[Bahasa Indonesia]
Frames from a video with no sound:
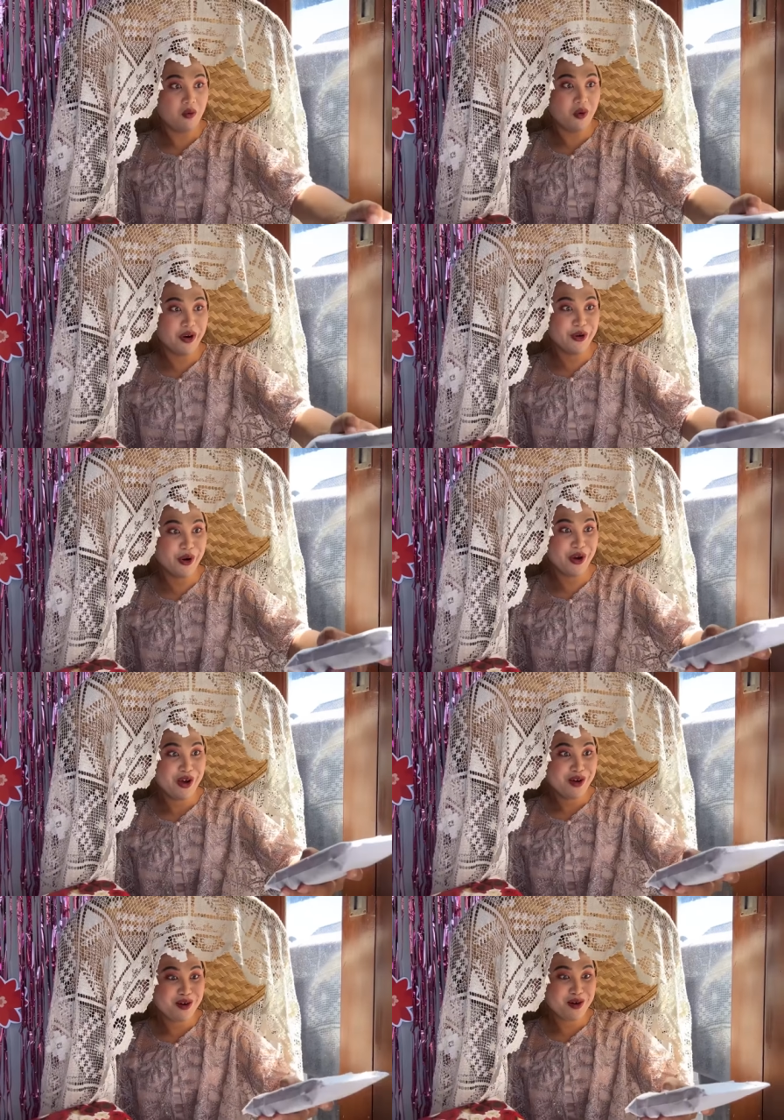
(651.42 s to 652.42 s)
Waduh,
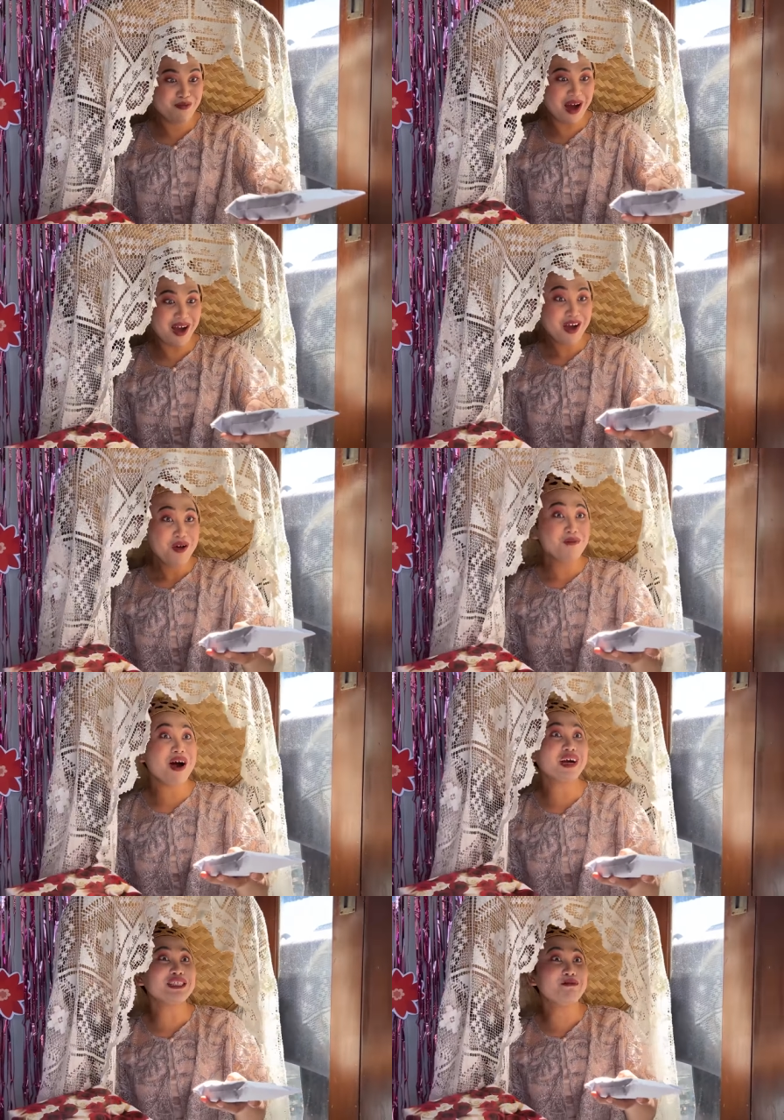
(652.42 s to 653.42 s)
Ma
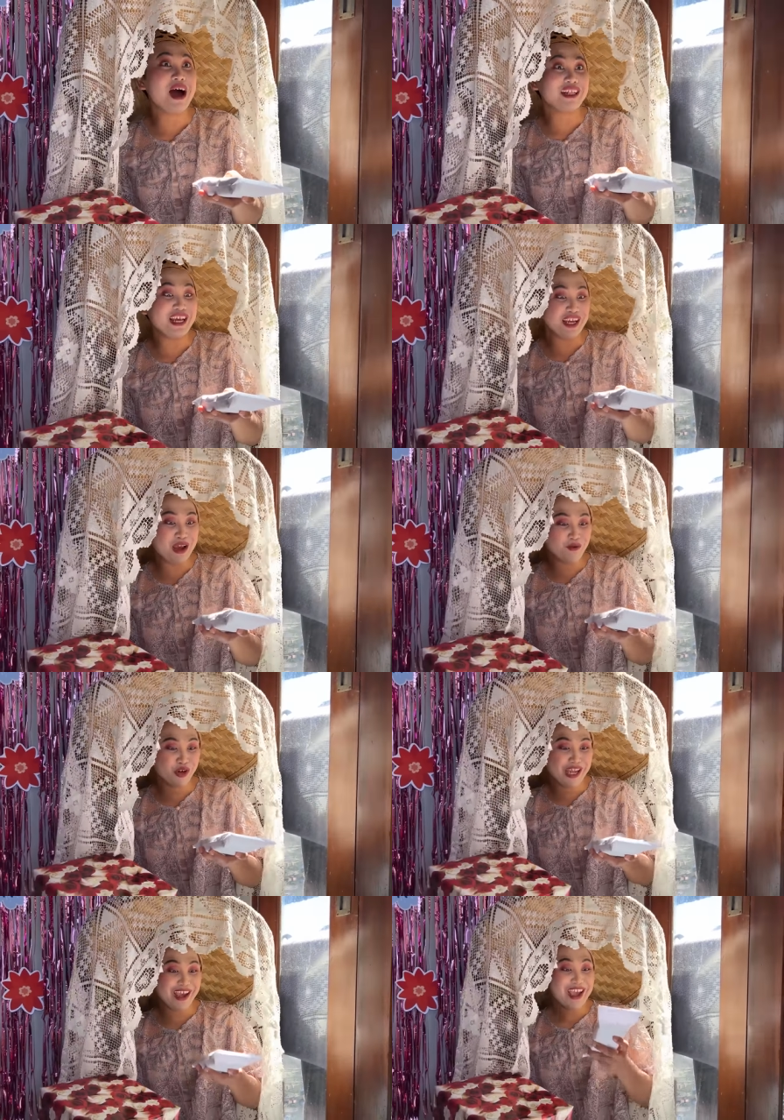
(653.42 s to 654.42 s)
makasih banyak ya Dek
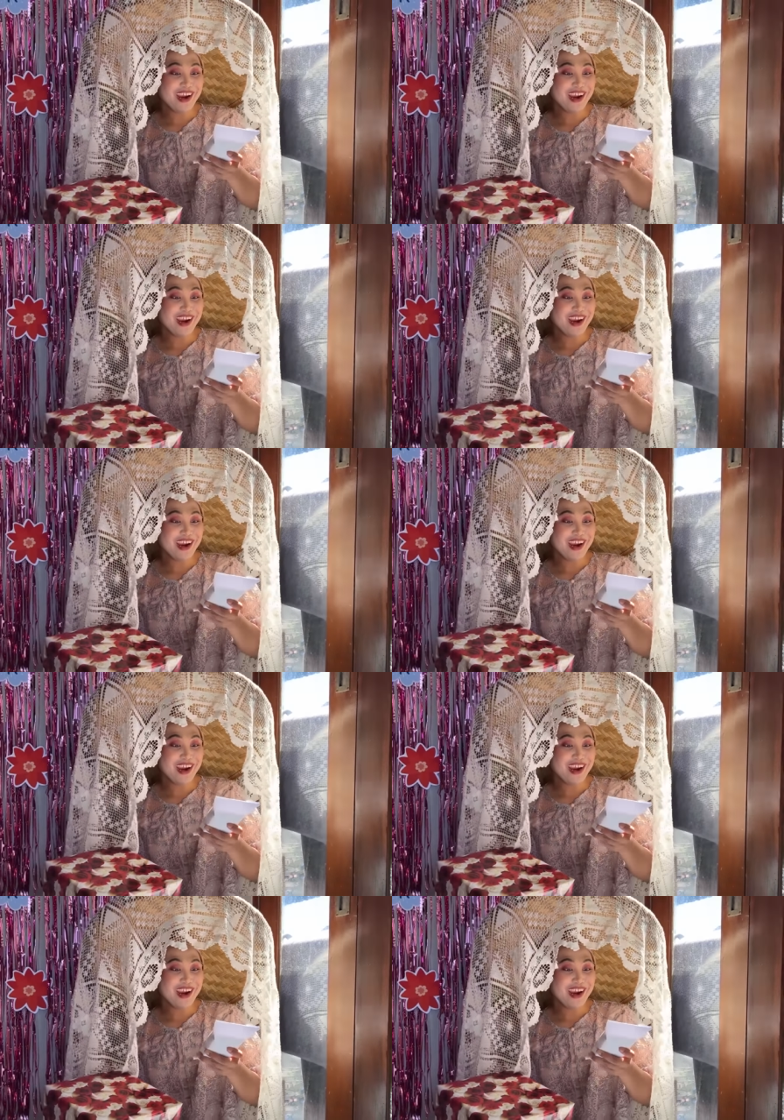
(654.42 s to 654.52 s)
Budi.